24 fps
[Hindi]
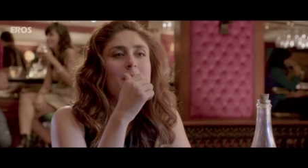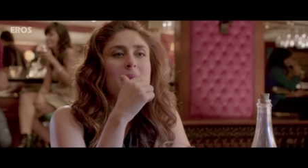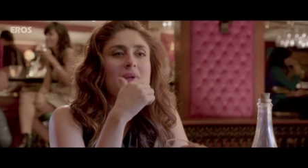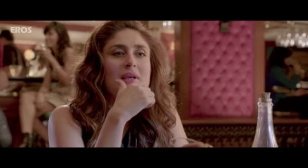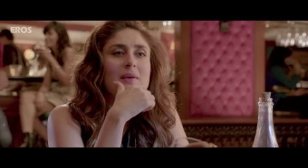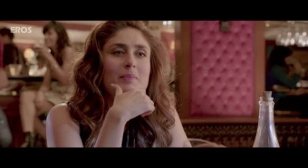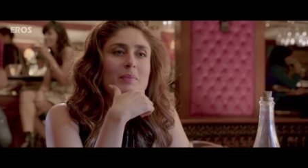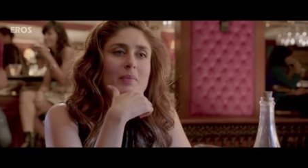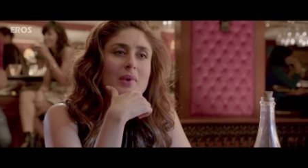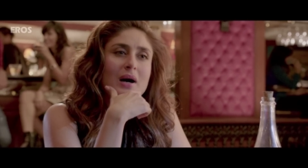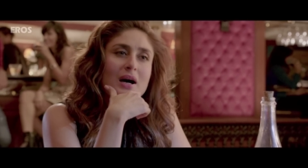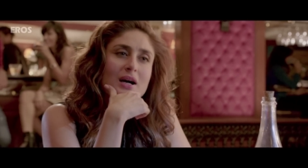
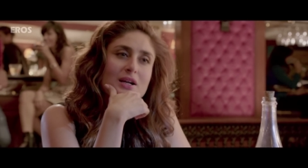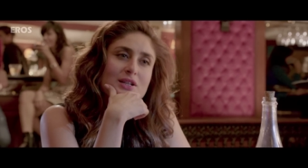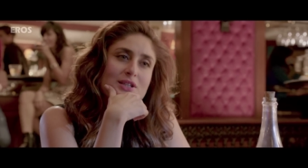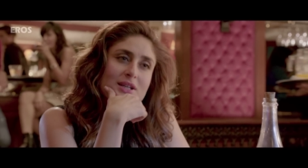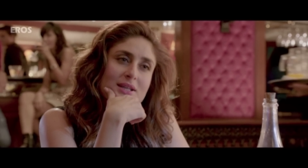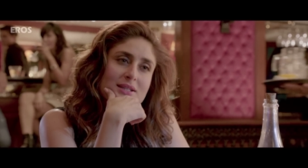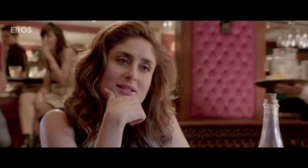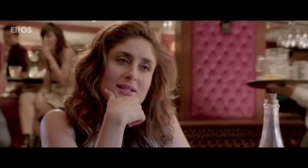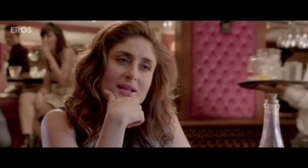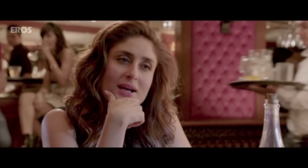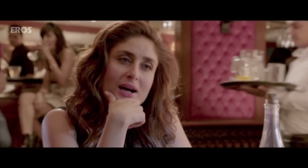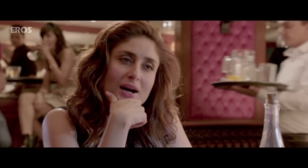अपनी माँ
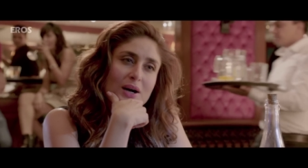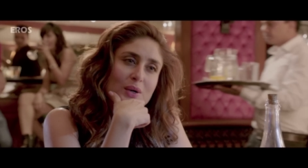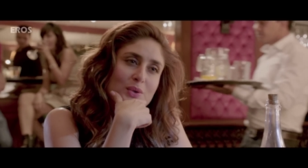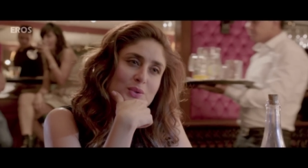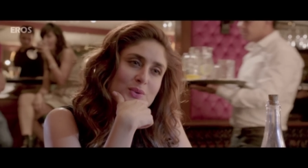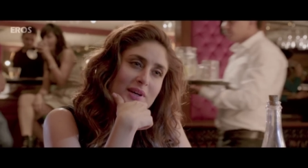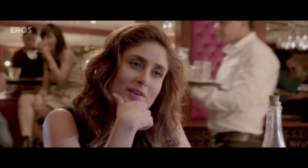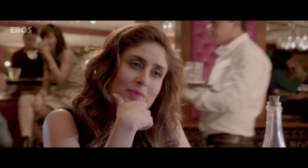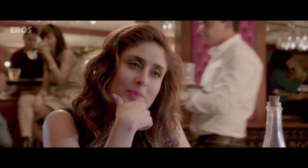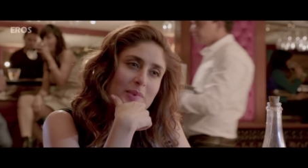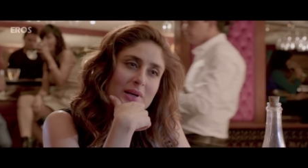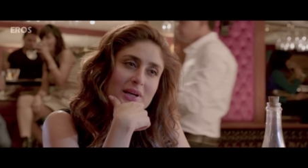जैसे
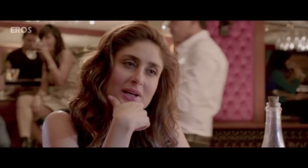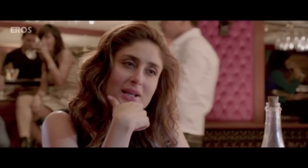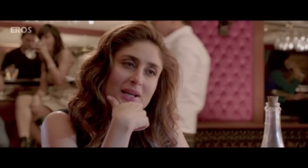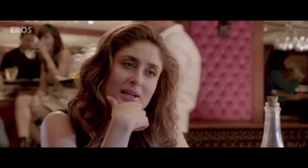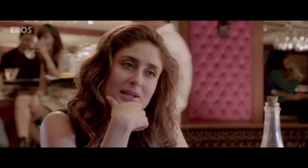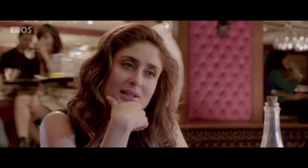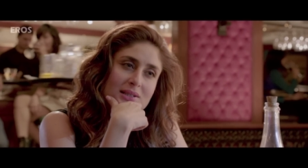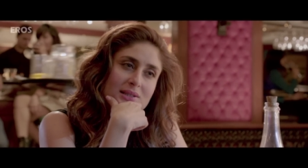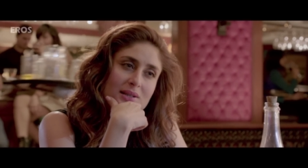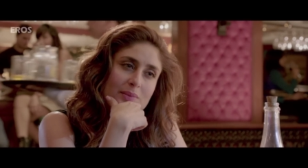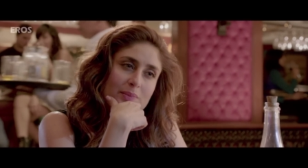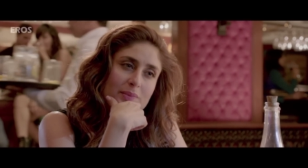हाउसवाइफ बनने
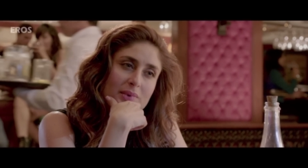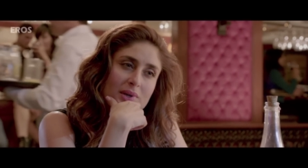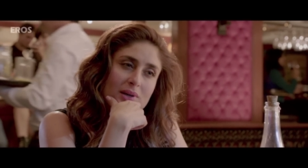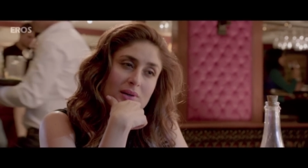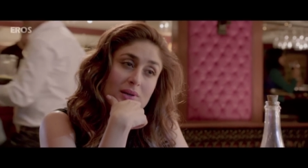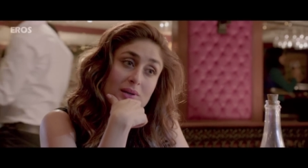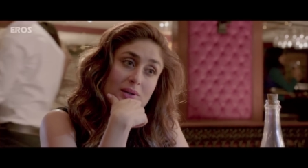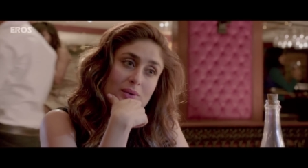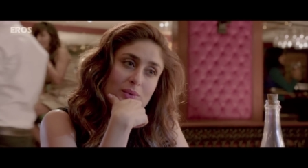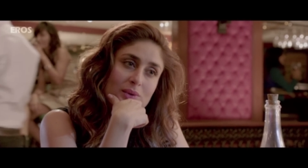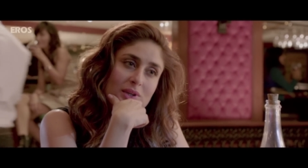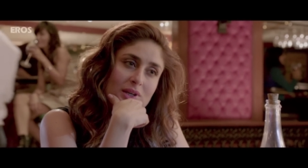का सपना
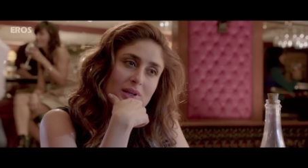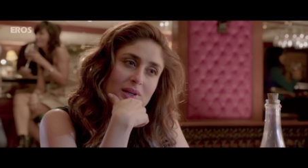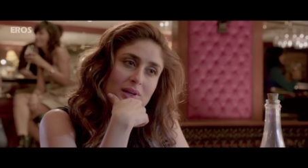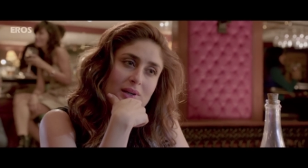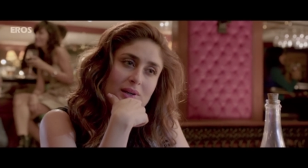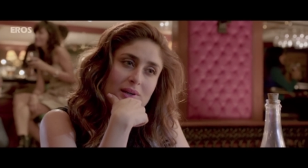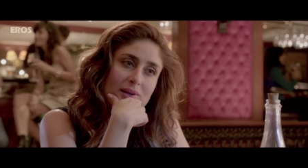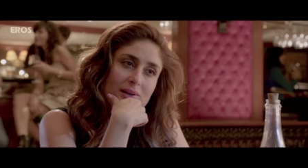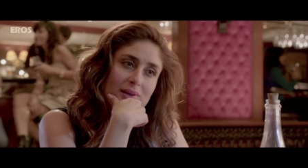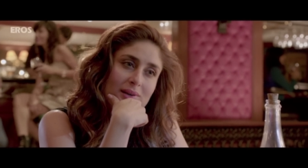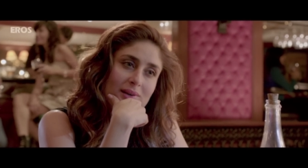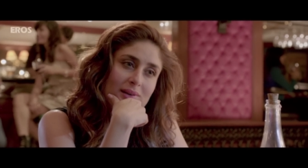क्यों देख